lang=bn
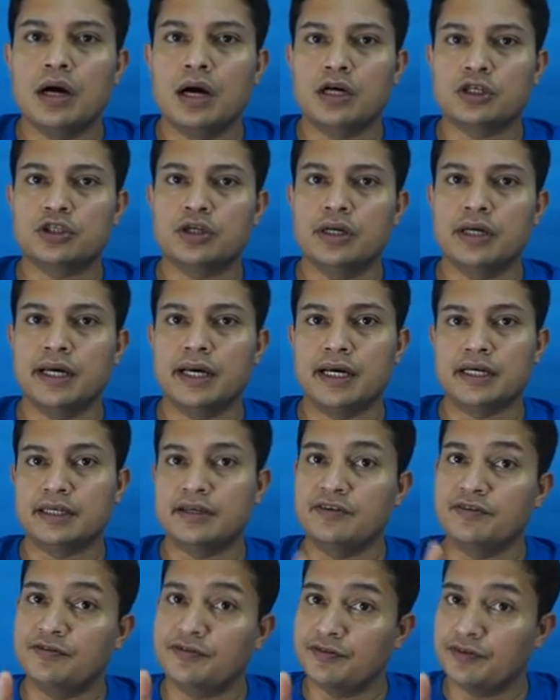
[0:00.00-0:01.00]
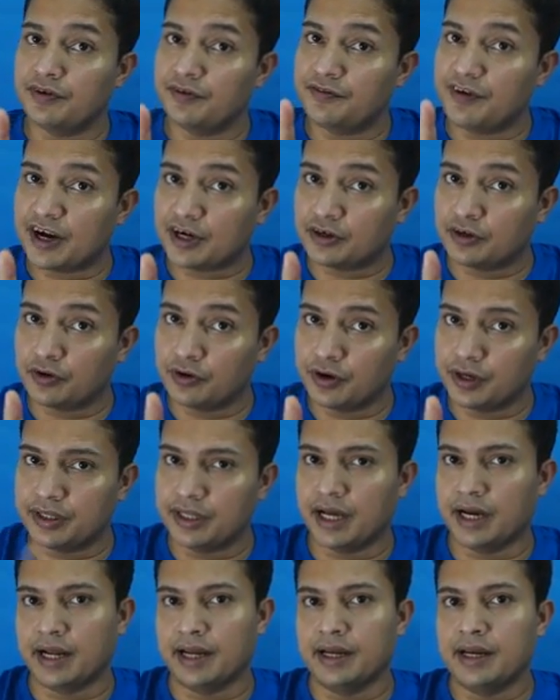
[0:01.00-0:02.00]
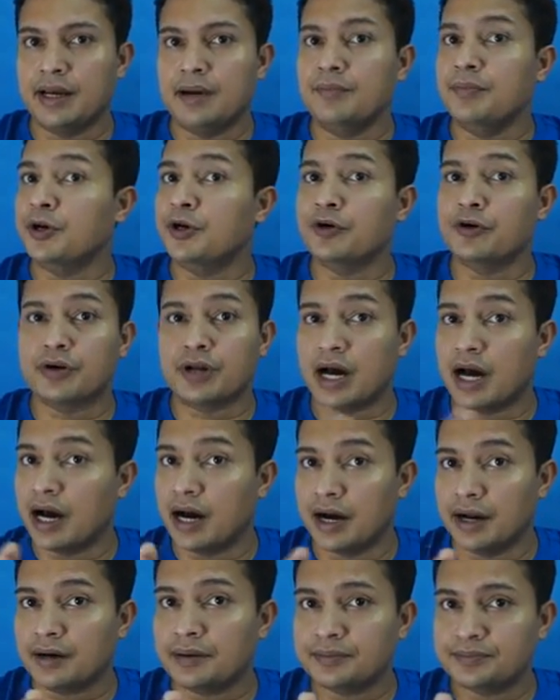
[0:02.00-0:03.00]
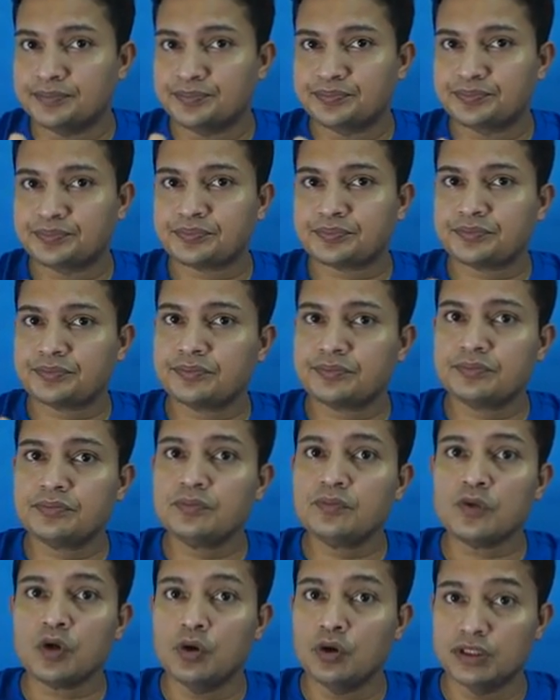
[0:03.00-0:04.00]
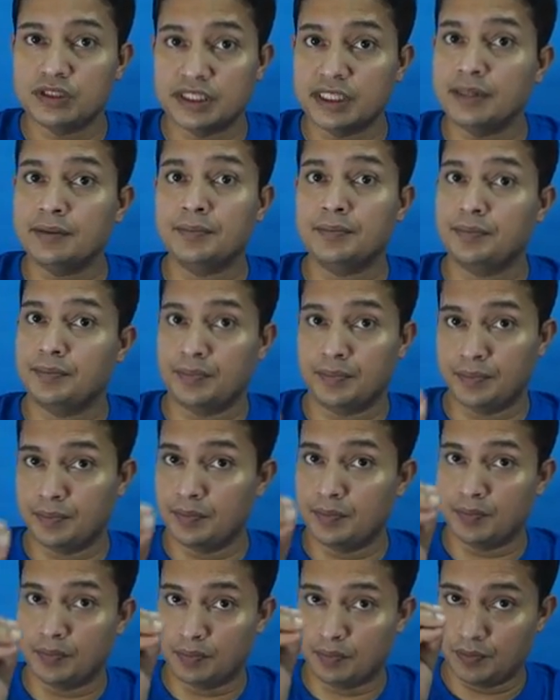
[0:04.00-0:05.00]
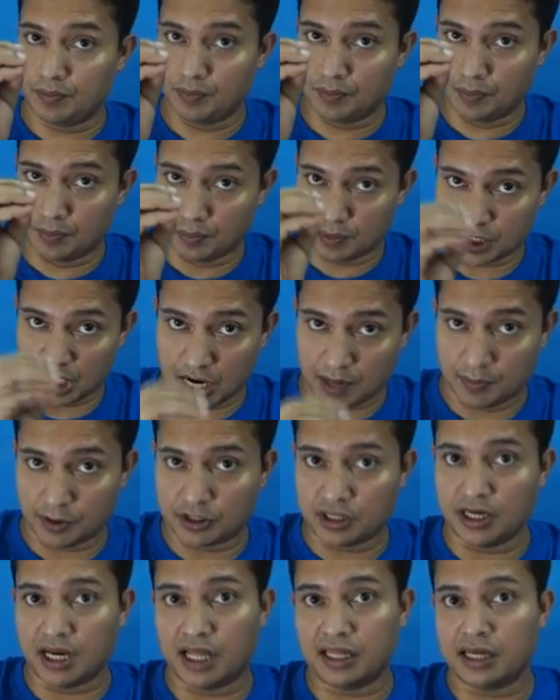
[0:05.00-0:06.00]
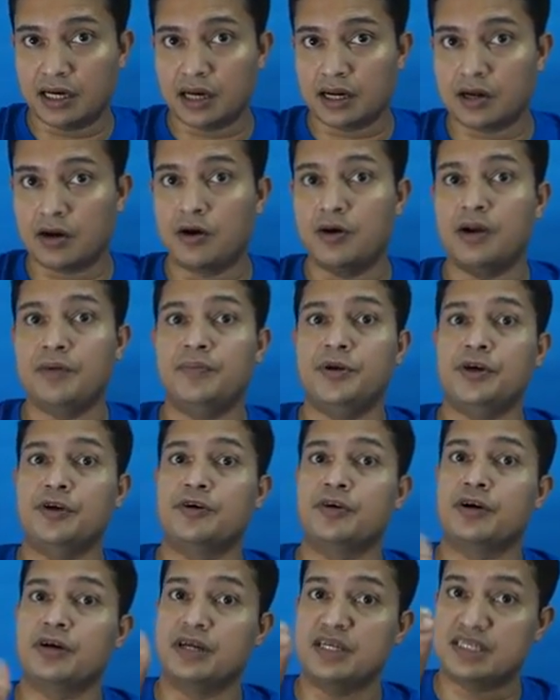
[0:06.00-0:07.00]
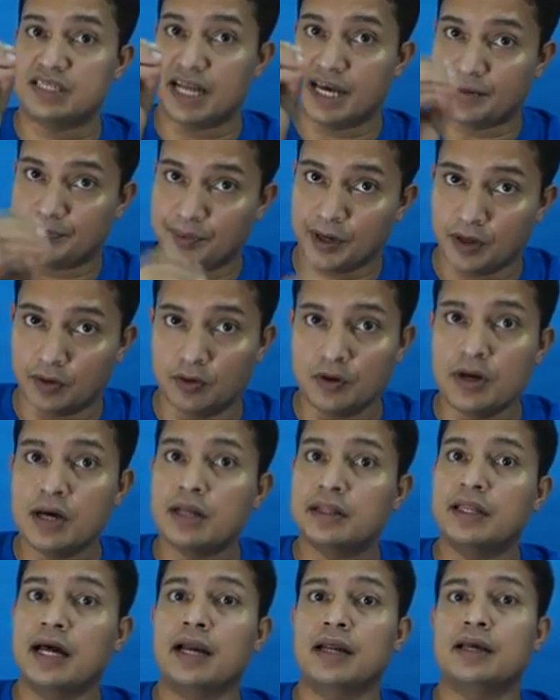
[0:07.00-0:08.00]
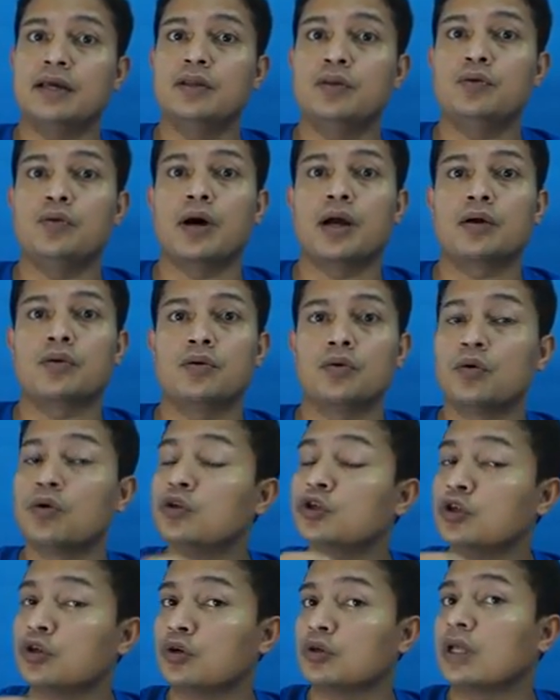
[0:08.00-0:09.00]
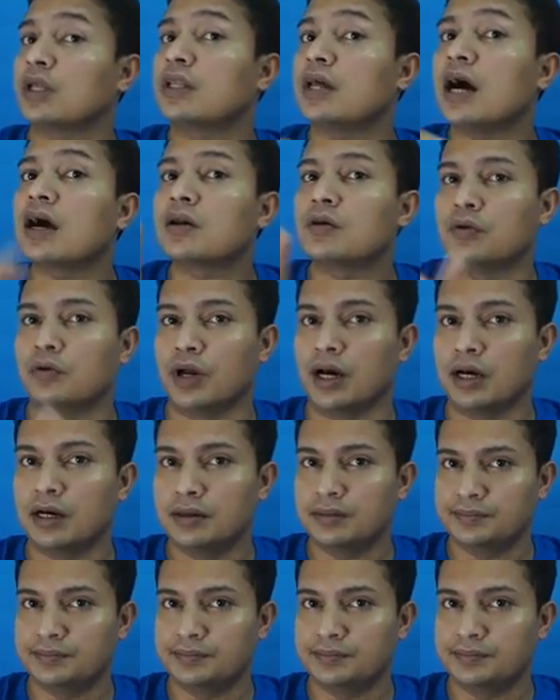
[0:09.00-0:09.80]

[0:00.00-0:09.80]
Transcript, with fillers: আসলে একটি ফ্যাক্টর হয়ে দাঁড়ায় ভিডিওটা আর যে সারবার্তা না থাকার কারণে ভিডিওটা ডিসলাইক পেল তার কিন্তু আর গ্রহণযোগ্যতা থাকলো না